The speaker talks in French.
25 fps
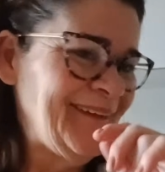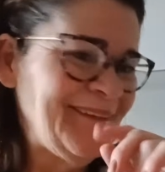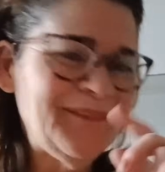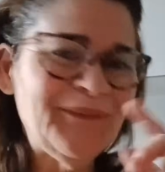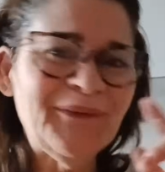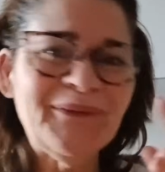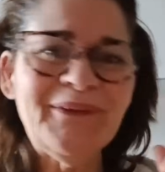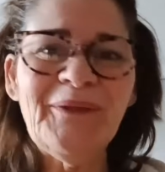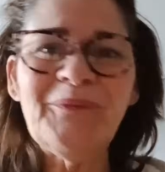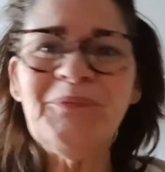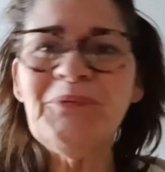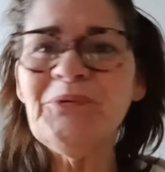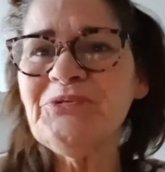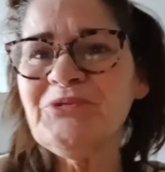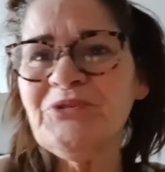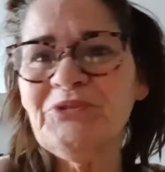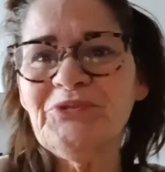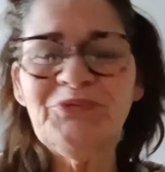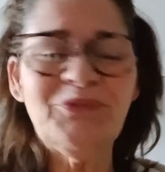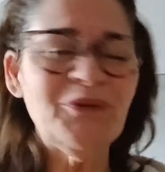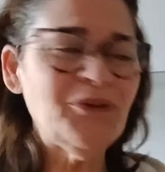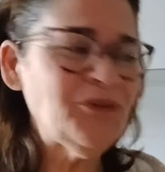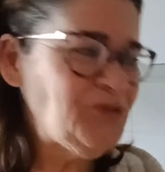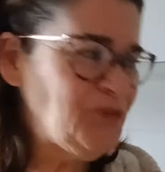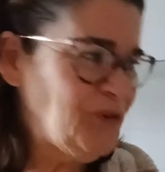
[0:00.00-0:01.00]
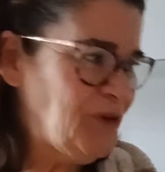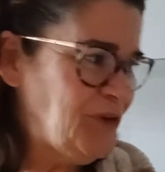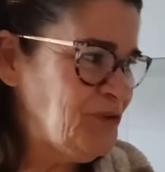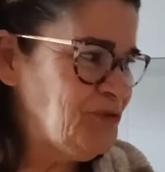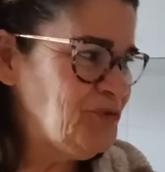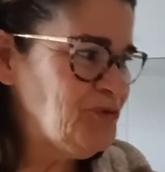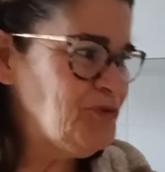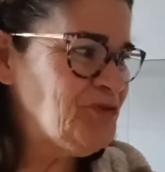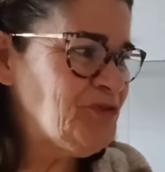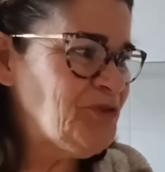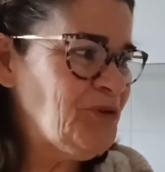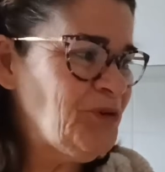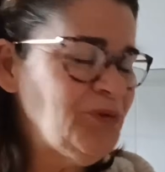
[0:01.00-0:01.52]
Donc, la prochaine fois, j'aurais
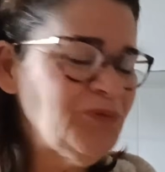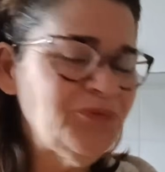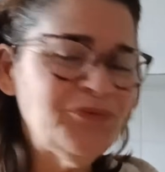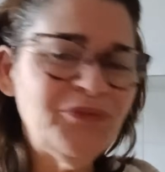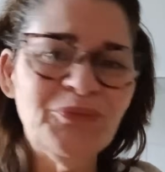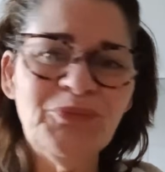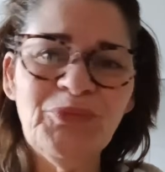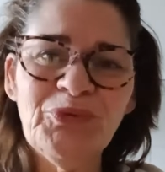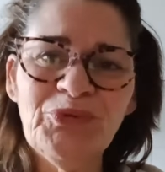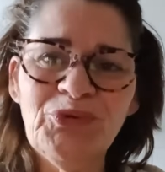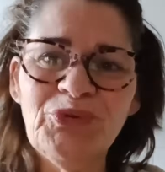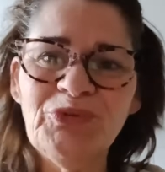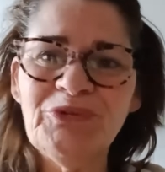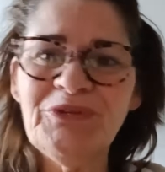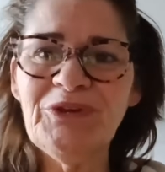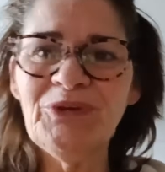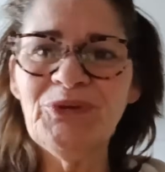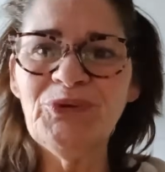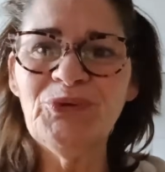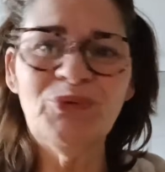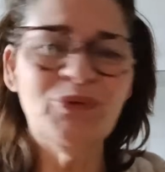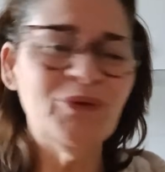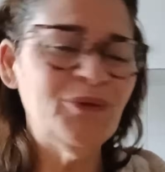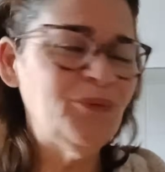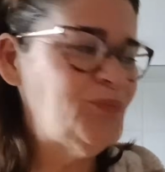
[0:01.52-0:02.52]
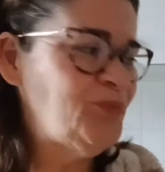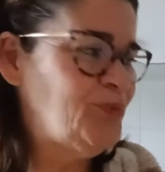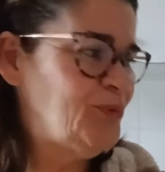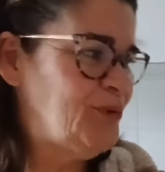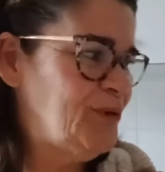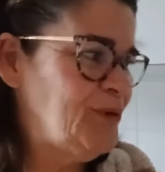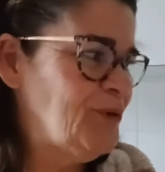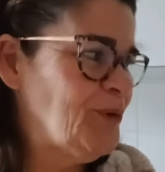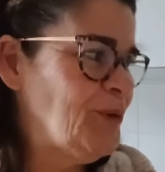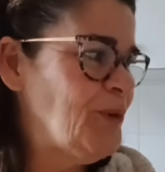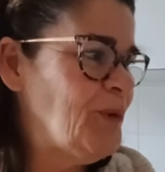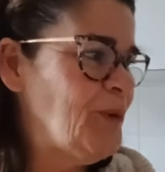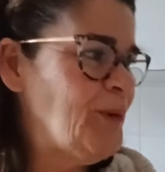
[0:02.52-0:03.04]
juste enlevé mon coquillot et
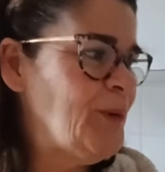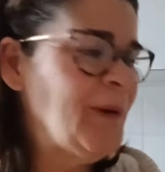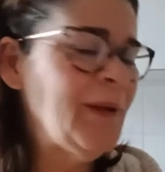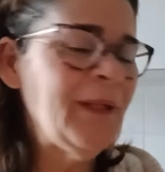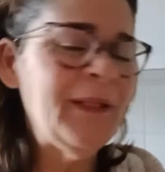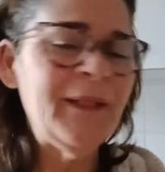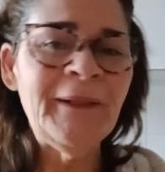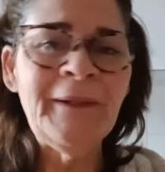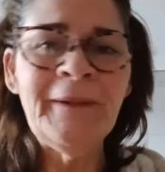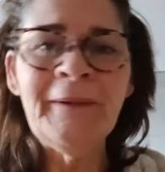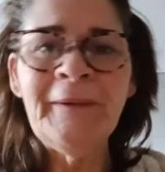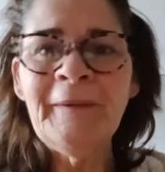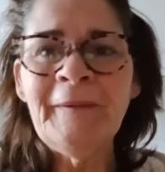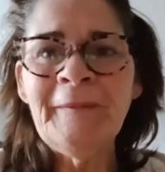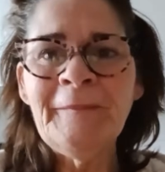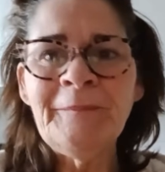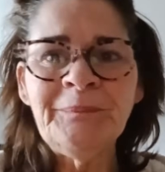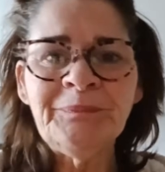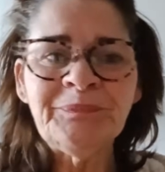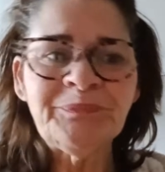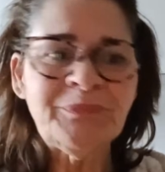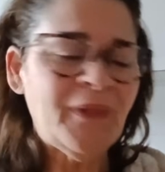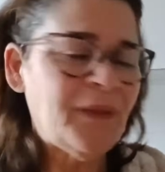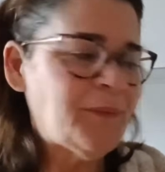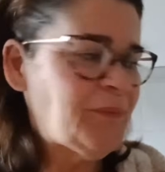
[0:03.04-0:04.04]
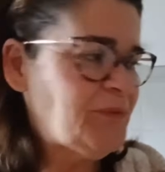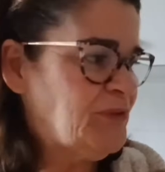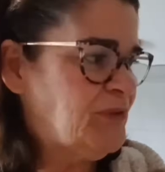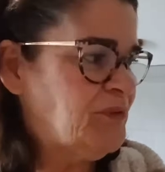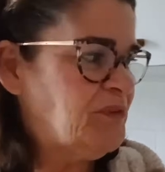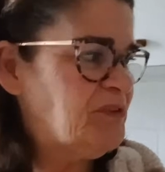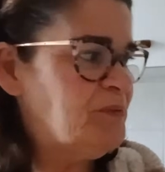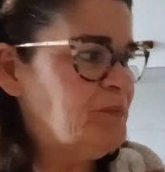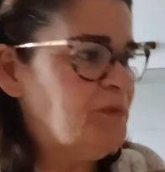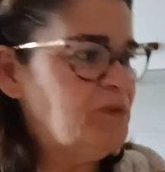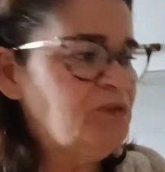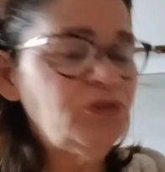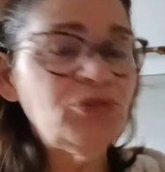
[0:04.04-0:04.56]
puis, euh,
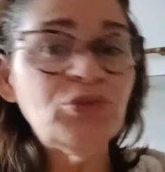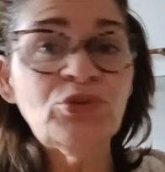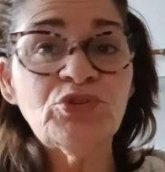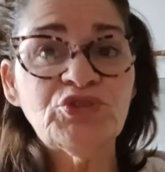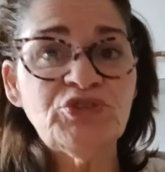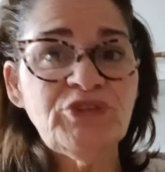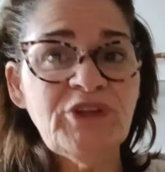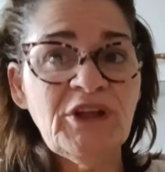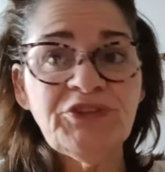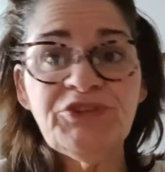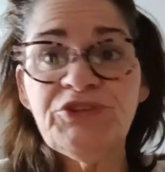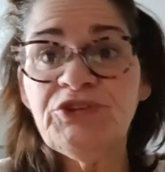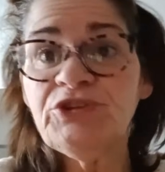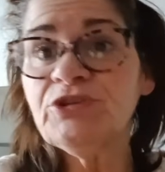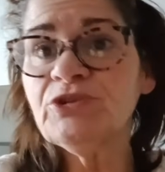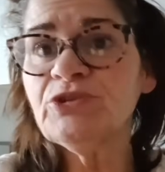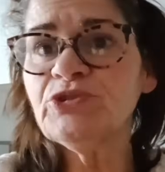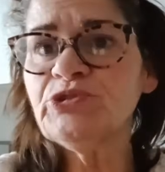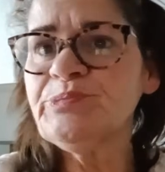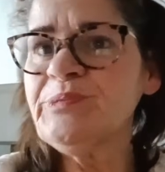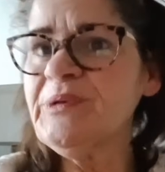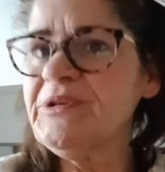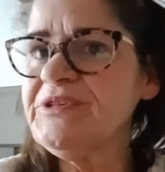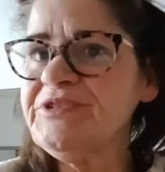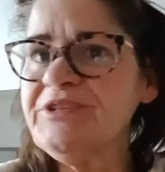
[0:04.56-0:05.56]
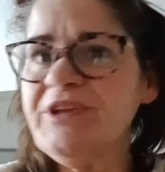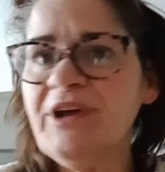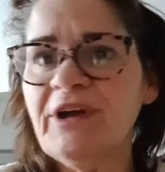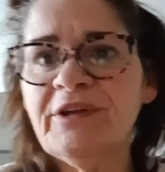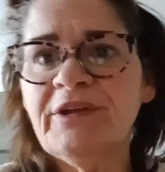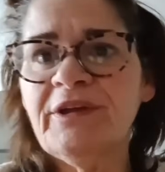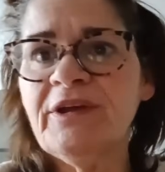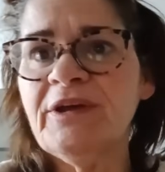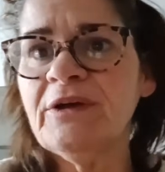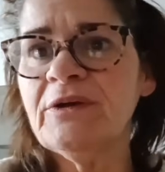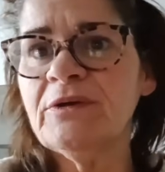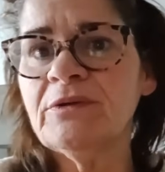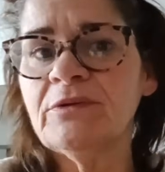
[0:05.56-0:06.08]
il m'a dit, non, je la tire, je passe
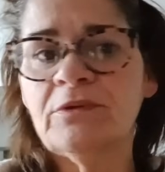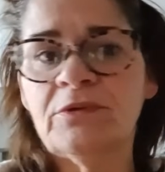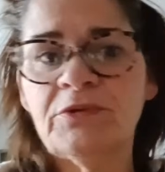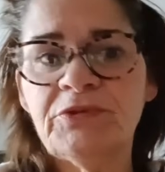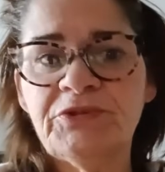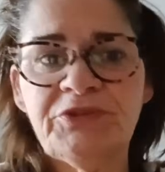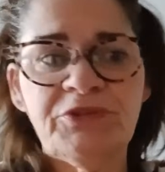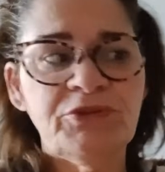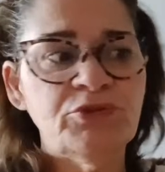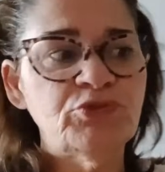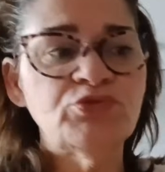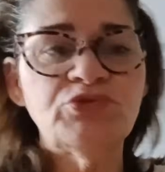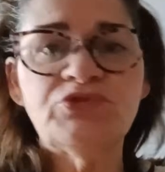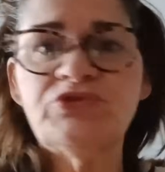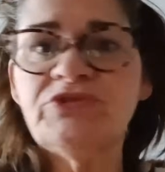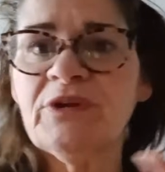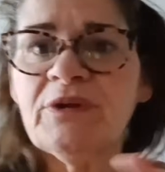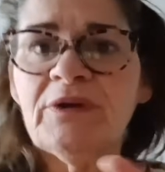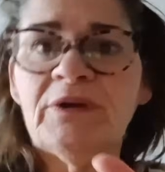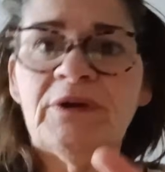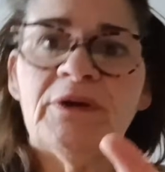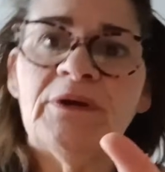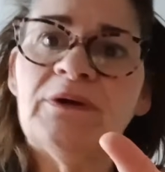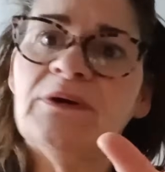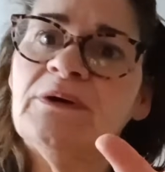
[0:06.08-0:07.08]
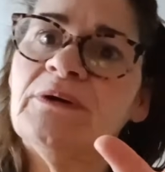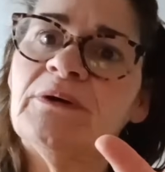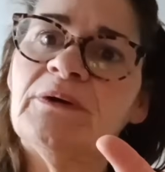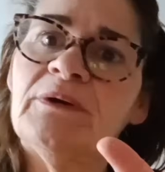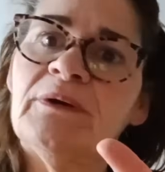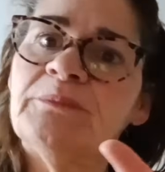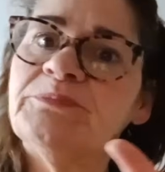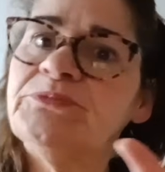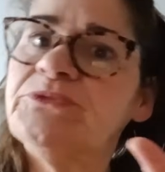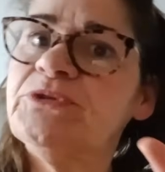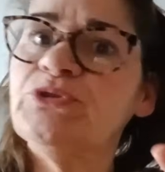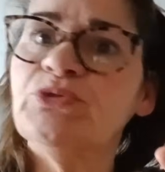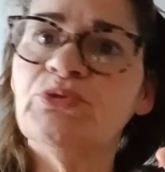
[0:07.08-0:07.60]
derrière. Euh, c'est juste
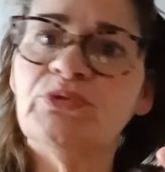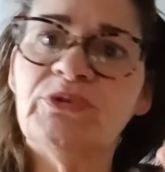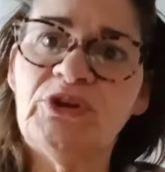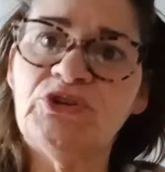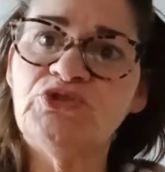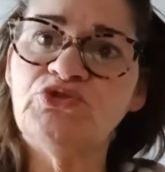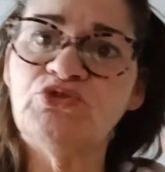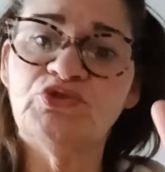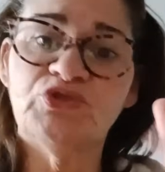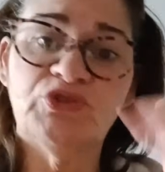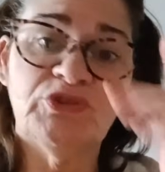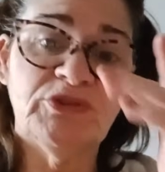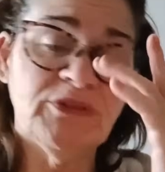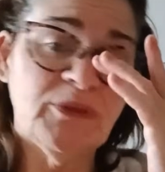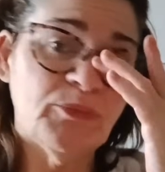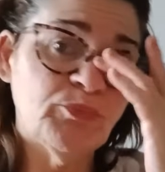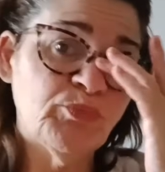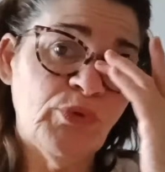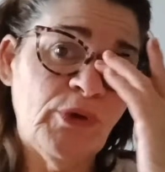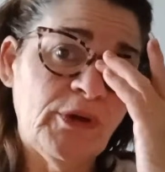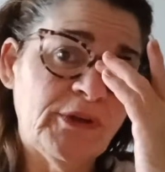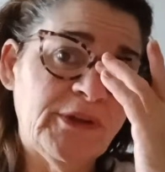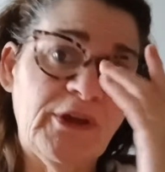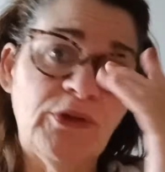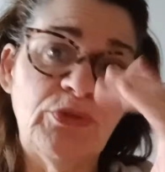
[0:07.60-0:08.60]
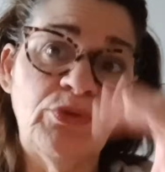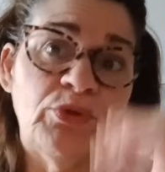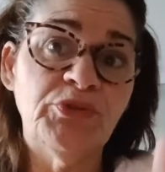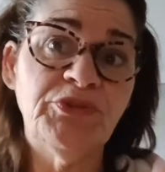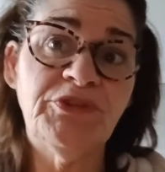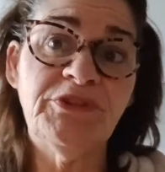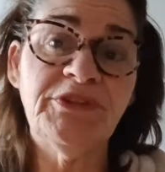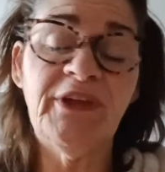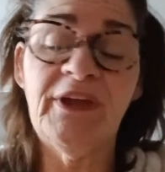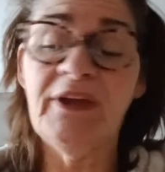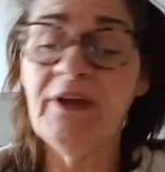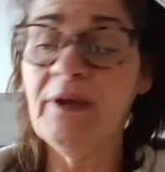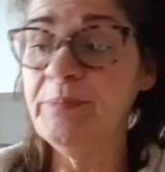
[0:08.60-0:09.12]
un, petit truc à changer. Là, pour un quart d'heure,
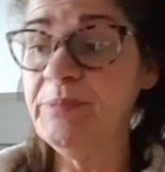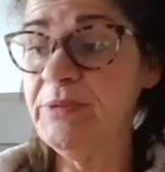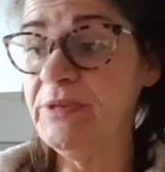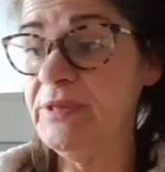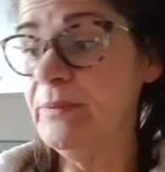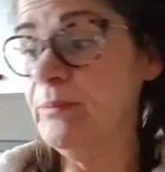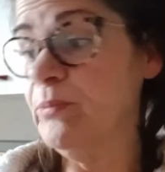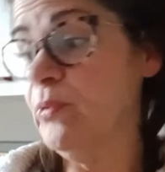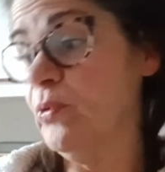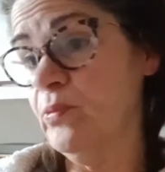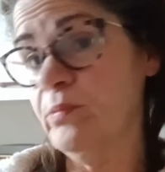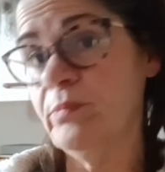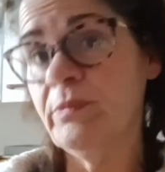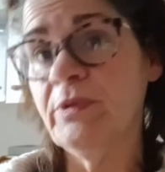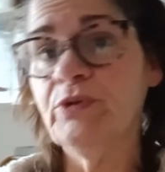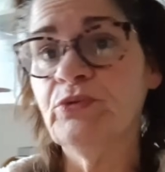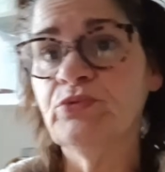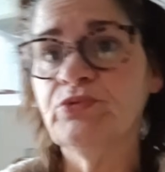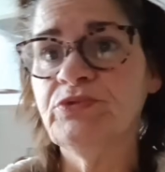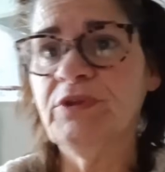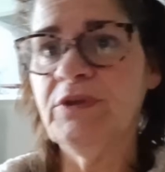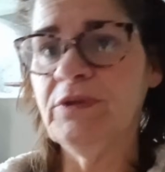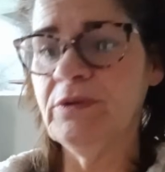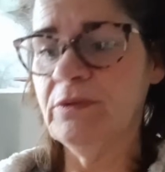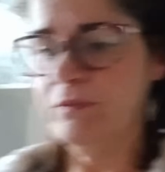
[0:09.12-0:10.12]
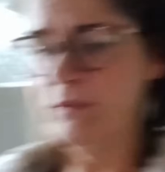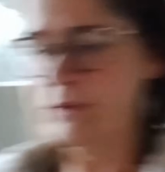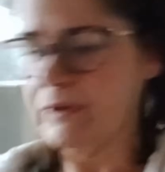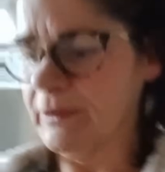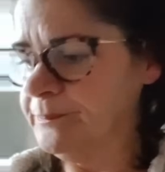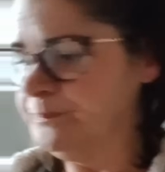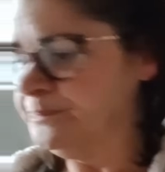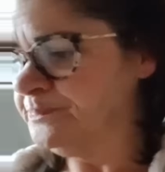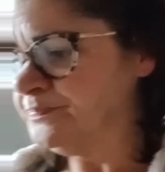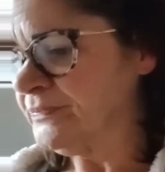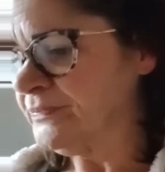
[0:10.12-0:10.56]
c'est très rapide. Écoutez, euh, voilà.